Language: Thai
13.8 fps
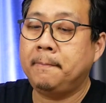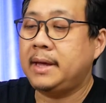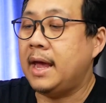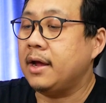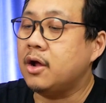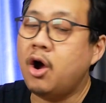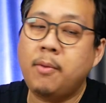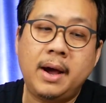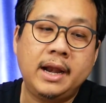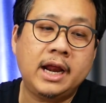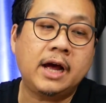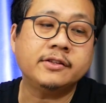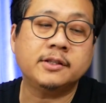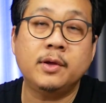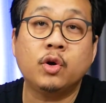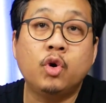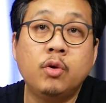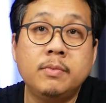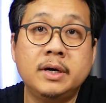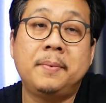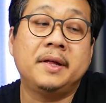แกะกล่องมานะครับจะมีคู่
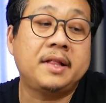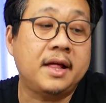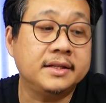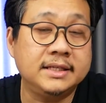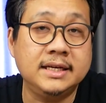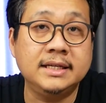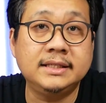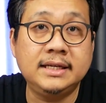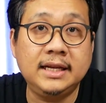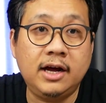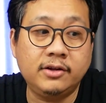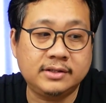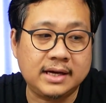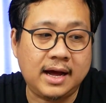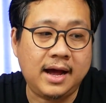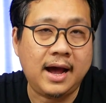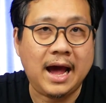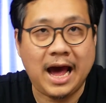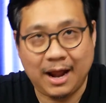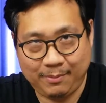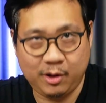มือภาษาจีนที่เราจะ
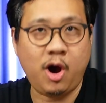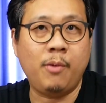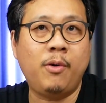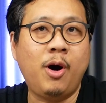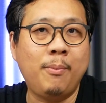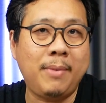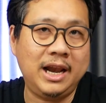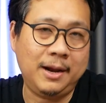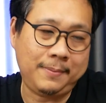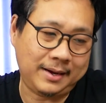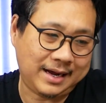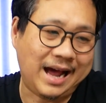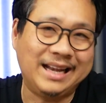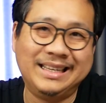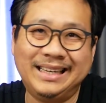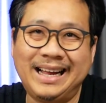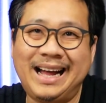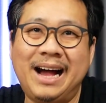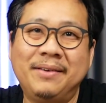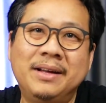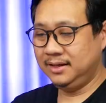อ่านไม่ออกพร้อมใบรับประกันนะค
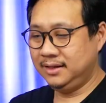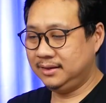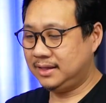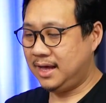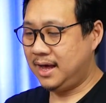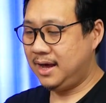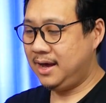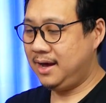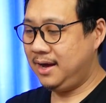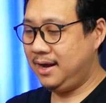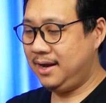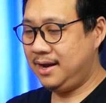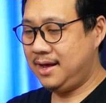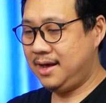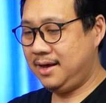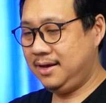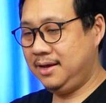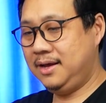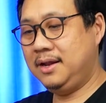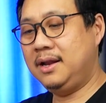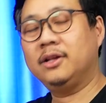รับตายแล้ว
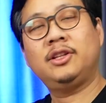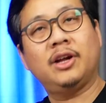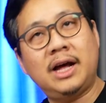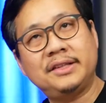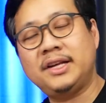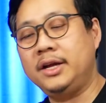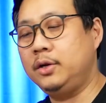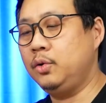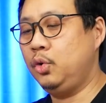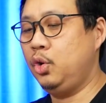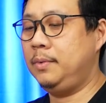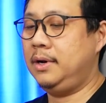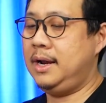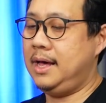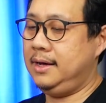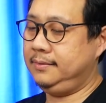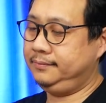เราต้องอาศัยดูรูปแล้วล่ะ